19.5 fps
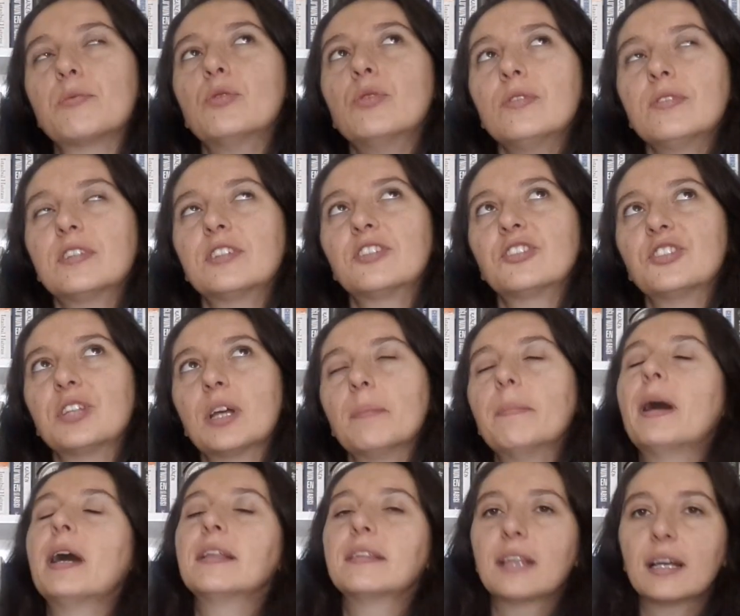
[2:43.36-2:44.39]
Bunun
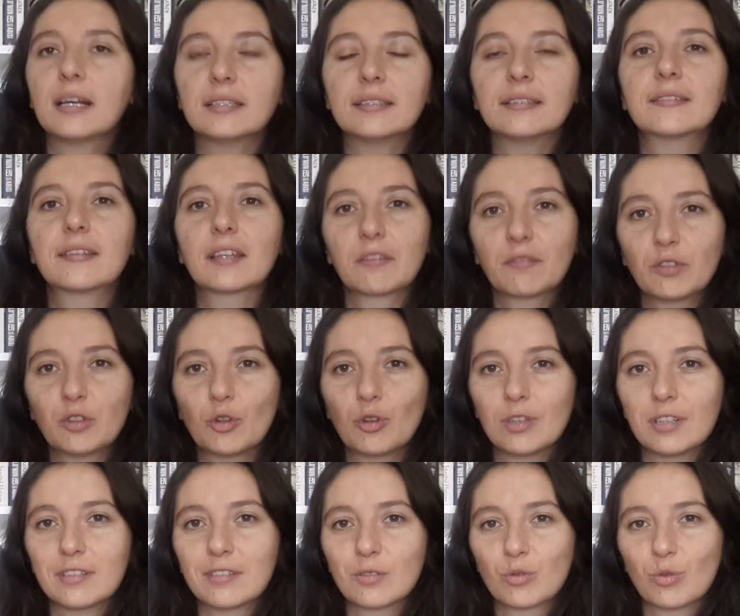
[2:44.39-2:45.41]
dışında benden istek
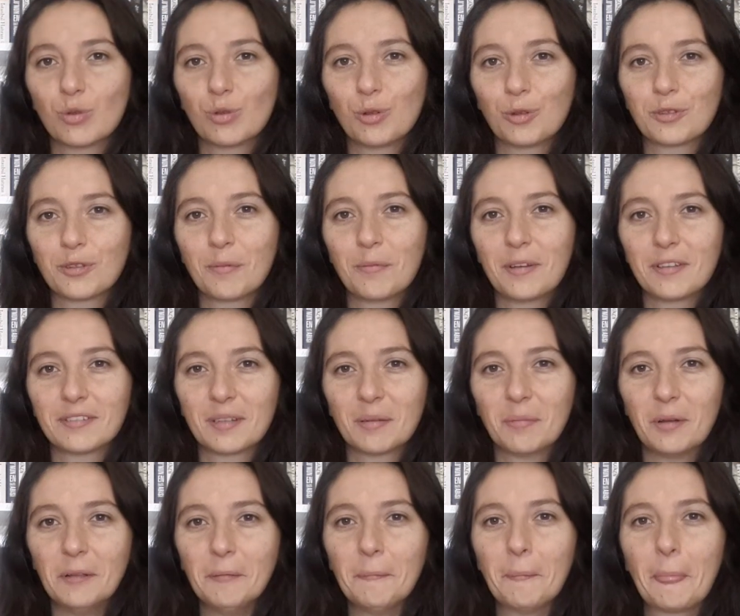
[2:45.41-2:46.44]
videolarınız oluyor zaman
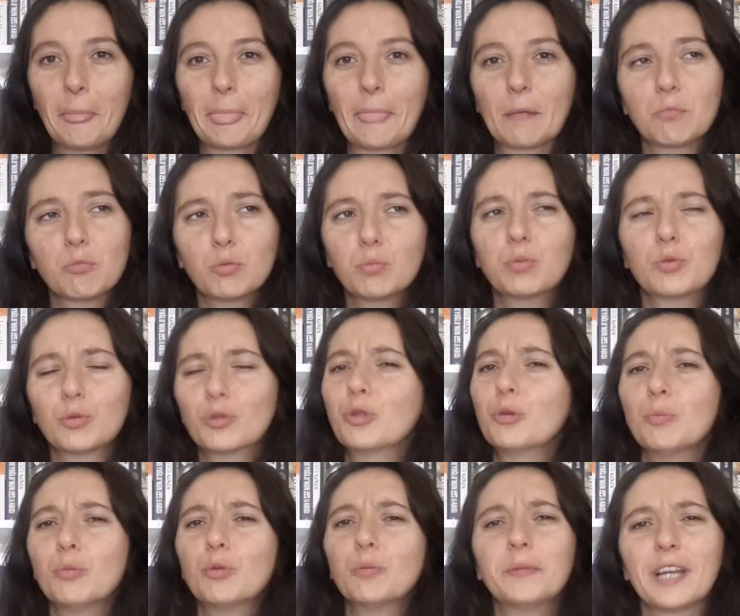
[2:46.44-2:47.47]
zaman. Bu,
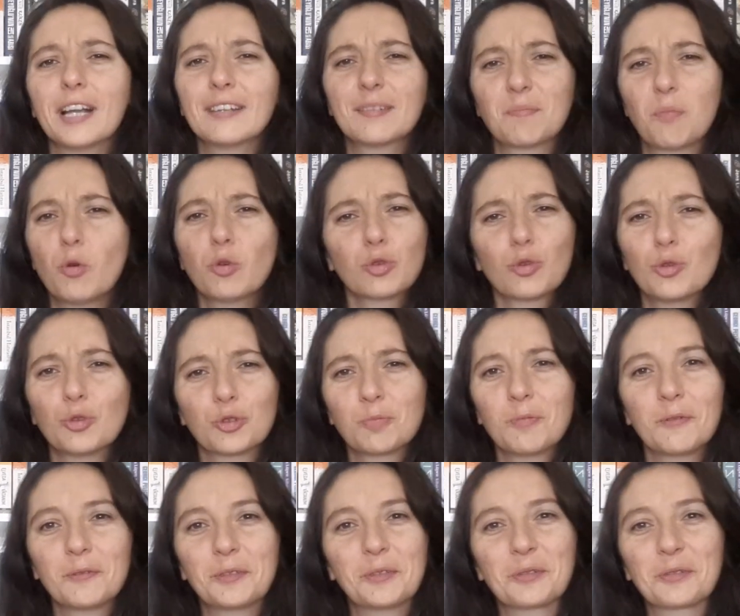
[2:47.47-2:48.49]
bugün bu biraz boş
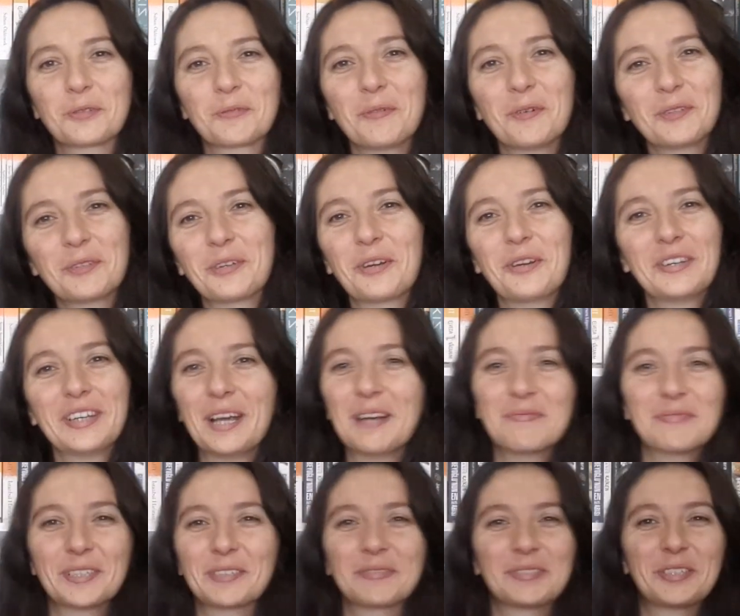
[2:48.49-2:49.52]
konuşma videosu mu oluyor?
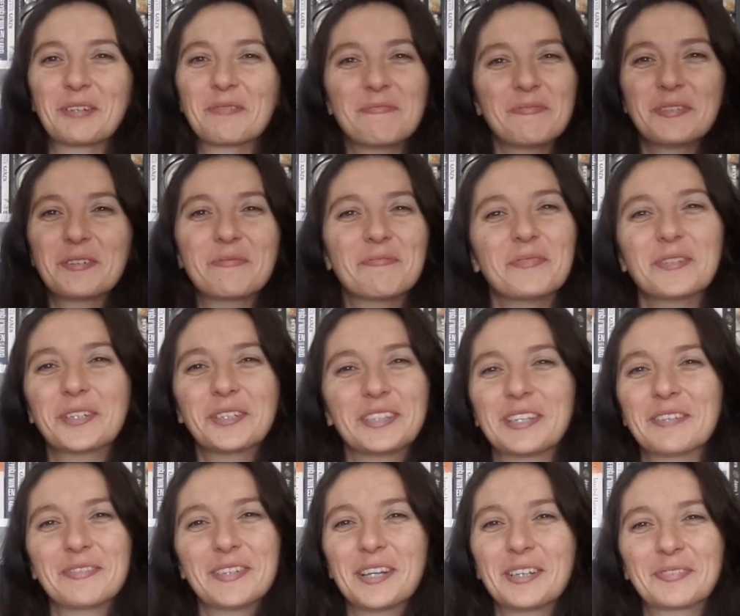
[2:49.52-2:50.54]
Yapacak bir şey yok. Bu,
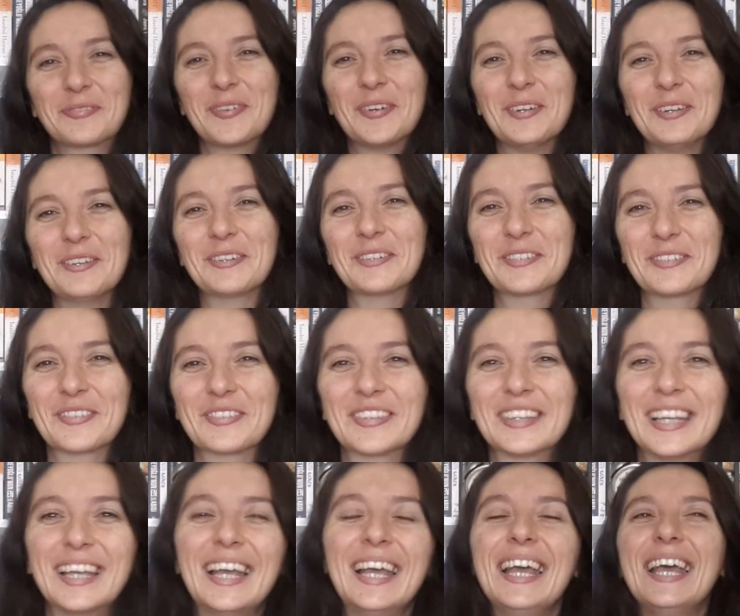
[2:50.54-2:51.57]
bugün de biraz böyle olsun.